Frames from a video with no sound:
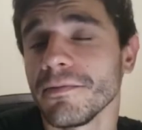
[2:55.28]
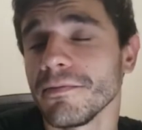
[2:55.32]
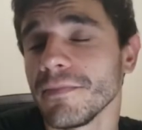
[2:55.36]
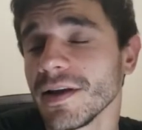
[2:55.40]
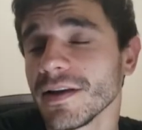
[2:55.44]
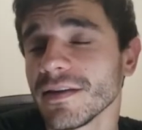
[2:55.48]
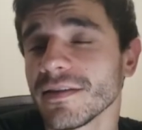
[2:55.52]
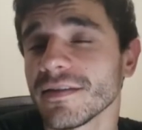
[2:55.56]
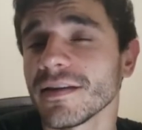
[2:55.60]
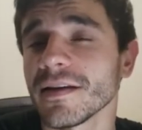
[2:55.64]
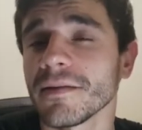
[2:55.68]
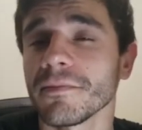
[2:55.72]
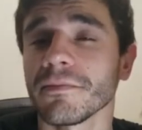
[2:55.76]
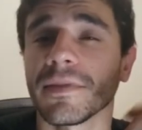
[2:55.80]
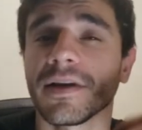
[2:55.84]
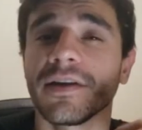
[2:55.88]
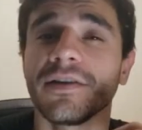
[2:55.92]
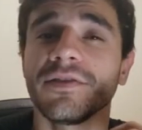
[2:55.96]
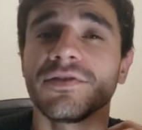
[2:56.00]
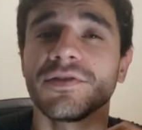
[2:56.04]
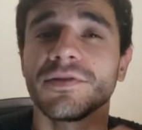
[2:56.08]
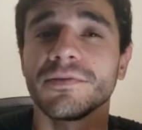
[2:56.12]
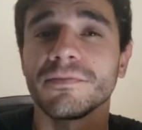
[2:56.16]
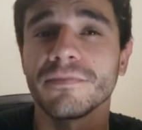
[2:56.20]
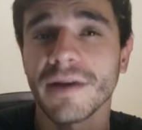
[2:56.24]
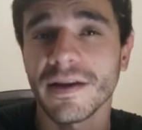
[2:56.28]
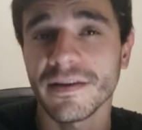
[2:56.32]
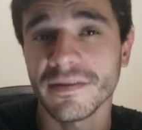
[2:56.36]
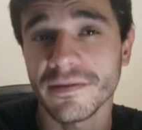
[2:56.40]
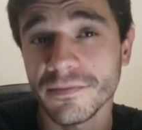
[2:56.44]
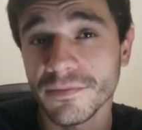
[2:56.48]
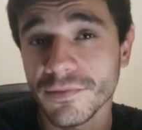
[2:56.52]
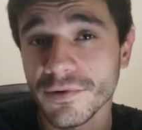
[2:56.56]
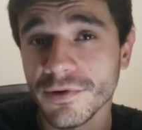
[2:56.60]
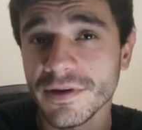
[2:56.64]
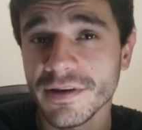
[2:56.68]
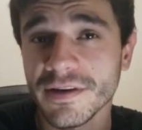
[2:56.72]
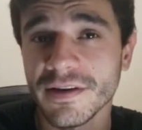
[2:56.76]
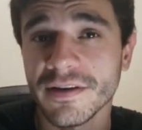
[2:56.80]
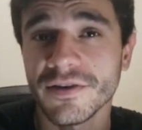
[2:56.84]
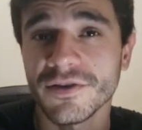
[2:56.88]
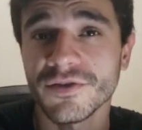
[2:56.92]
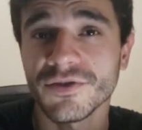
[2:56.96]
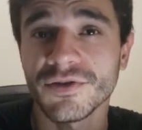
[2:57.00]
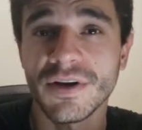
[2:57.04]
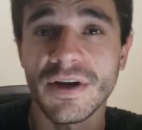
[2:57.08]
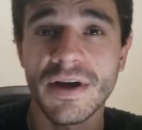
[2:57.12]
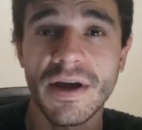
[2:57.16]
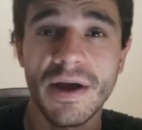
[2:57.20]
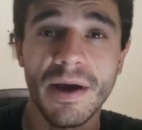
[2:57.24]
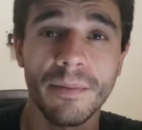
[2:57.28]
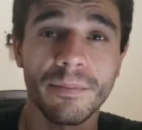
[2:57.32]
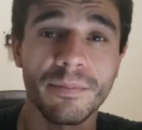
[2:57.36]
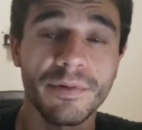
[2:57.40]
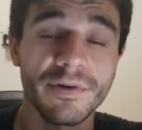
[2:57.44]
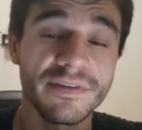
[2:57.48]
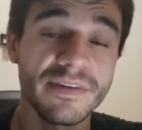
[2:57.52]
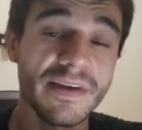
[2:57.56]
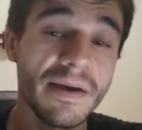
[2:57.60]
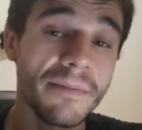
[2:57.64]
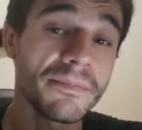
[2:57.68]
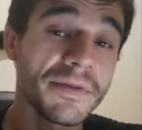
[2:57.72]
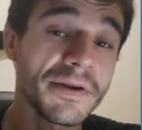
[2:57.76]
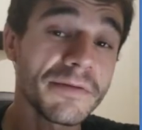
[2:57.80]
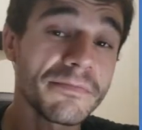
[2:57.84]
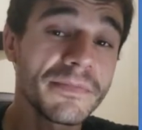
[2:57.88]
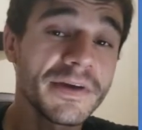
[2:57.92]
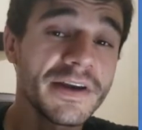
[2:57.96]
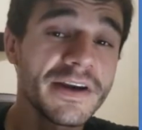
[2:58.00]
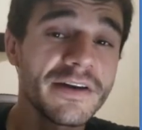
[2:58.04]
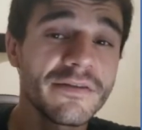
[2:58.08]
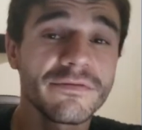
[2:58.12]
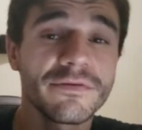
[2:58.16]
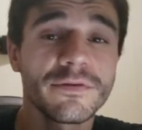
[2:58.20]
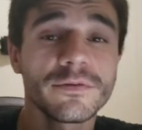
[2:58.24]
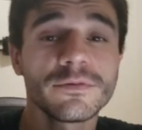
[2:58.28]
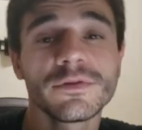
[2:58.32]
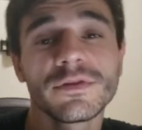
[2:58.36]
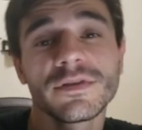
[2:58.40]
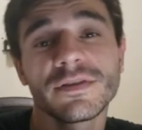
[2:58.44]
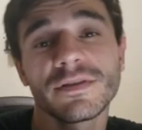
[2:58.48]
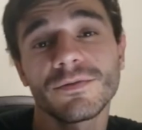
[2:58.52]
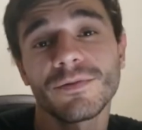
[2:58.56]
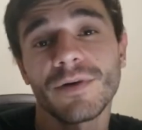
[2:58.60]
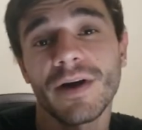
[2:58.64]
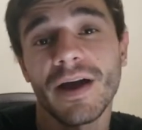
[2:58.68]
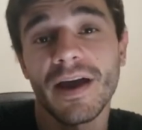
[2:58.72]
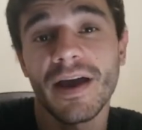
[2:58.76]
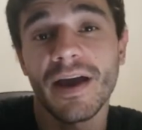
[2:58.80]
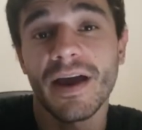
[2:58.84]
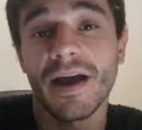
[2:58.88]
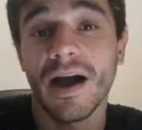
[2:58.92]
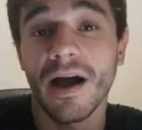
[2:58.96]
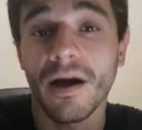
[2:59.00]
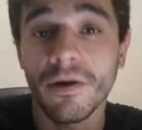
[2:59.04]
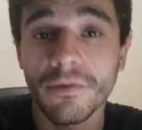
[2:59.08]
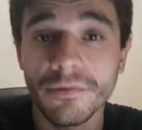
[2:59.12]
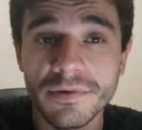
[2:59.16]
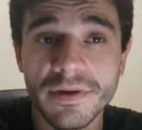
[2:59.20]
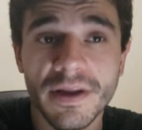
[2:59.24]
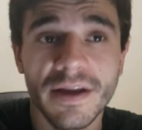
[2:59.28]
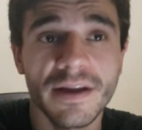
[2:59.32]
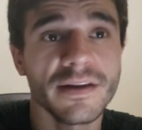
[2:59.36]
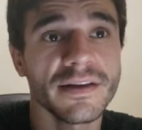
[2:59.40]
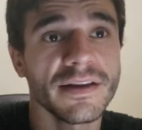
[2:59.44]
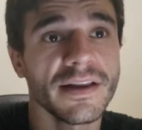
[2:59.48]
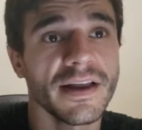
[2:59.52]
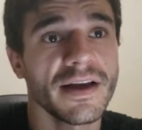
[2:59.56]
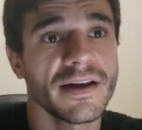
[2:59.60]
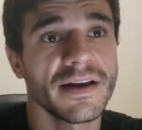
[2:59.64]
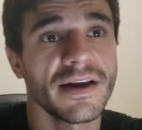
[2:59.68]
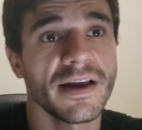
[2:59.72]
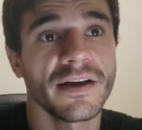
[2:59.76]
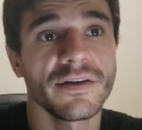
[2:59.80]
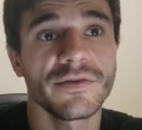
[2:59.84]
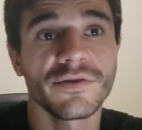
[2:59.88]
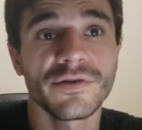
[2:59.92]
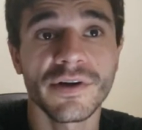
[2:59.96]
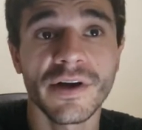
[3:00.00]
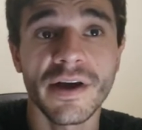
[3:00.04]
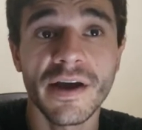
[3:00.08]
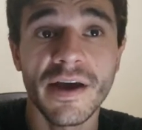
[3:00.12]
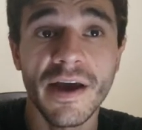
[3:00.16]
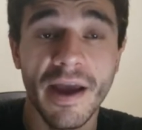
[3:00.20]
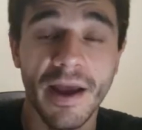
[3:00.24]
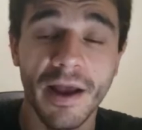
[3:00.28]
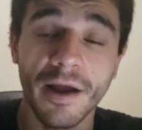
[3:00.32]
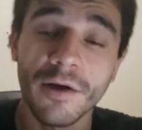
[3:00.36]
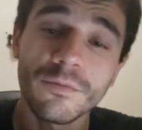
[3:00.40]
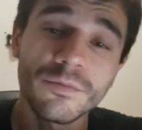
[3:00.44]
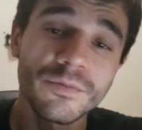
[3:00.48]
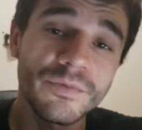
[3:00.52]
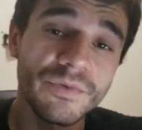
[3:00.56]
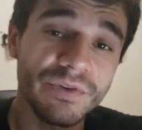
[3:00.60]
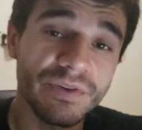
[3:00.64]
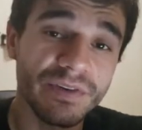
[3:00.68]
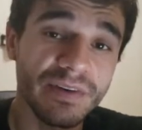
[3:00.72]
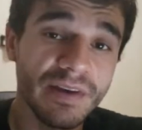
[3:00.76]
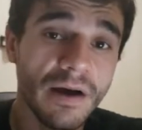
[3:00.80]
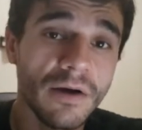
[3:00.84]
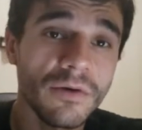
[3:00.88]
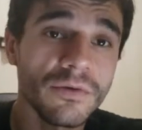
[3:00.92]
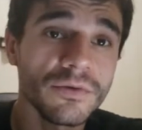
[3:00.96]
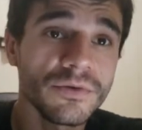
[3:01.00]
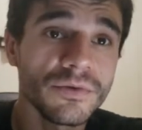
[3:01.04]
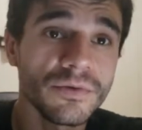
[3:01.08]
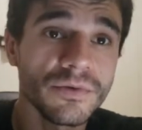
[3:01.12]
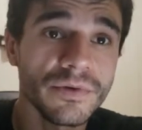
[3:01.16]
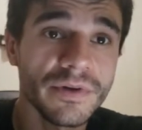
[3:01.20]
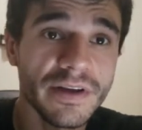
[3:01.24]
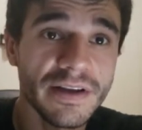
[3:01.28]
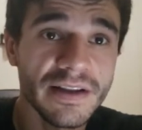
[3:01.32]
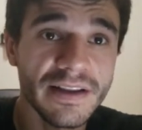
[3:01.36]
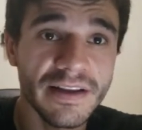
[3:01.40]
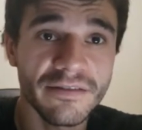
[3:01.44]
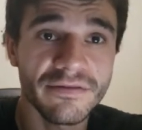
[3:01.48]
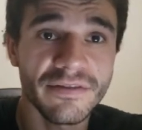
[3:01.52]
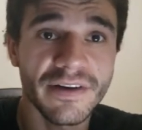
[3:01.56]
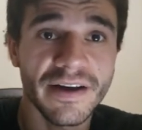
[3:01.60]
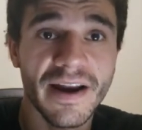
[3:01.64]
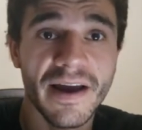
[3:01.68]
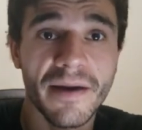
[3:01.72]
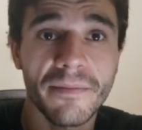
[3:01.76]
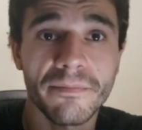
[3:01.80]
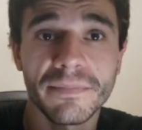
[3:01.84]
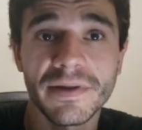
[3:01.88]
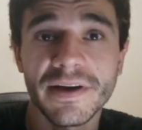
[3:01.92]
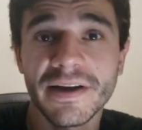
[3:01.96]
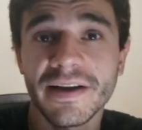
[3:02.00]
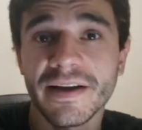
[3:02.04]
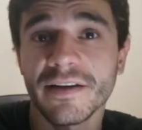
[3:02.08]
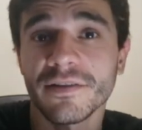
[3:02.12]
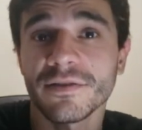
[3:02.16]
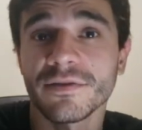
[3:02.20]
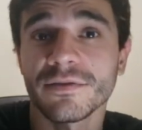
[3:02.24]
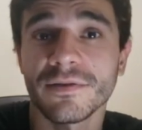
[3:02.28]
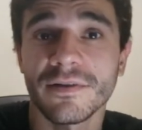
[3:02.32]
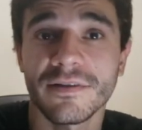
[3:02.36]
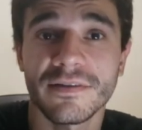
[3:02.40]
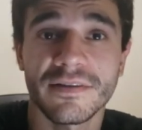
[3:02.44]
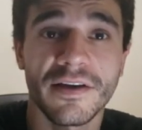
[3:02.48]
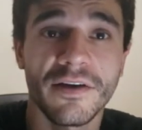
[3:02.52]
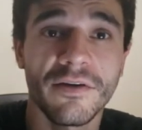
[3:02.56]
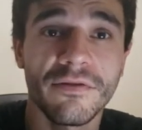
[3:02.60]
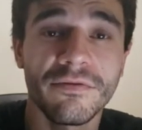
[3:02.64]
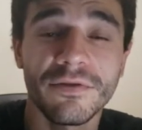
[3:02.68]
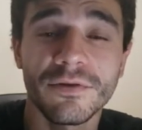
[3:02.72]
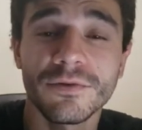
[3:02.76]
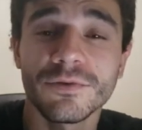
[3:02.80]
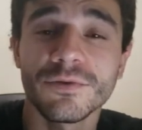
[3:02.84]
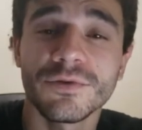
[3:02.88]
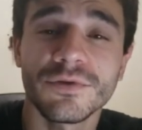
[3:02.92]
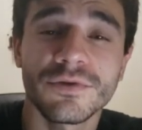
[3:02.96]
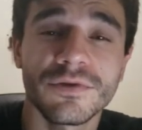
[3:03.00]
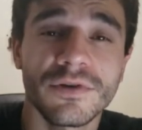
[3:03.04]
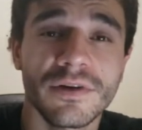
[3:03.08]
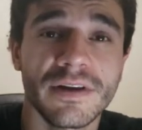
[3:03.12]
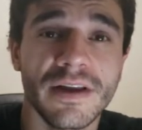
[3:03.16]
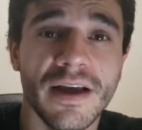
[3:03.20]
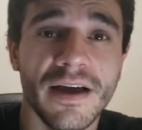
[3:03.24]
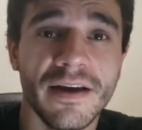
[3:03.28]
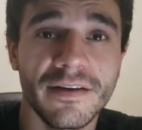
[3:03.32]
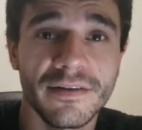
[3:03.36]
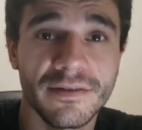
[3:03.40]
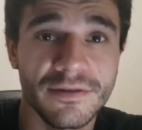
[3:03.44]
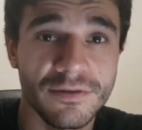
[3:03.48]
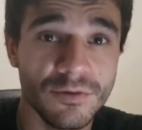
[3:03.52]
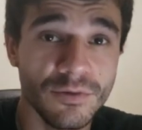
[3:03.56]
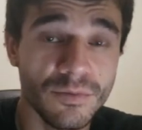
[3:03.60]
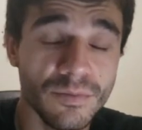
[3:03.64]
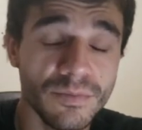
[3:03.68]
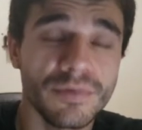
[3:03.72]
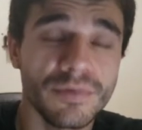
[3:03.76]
imensamente mais importante, pois é a primeira evolução real da internet. É um salto que levará a aplicações revolucionárias com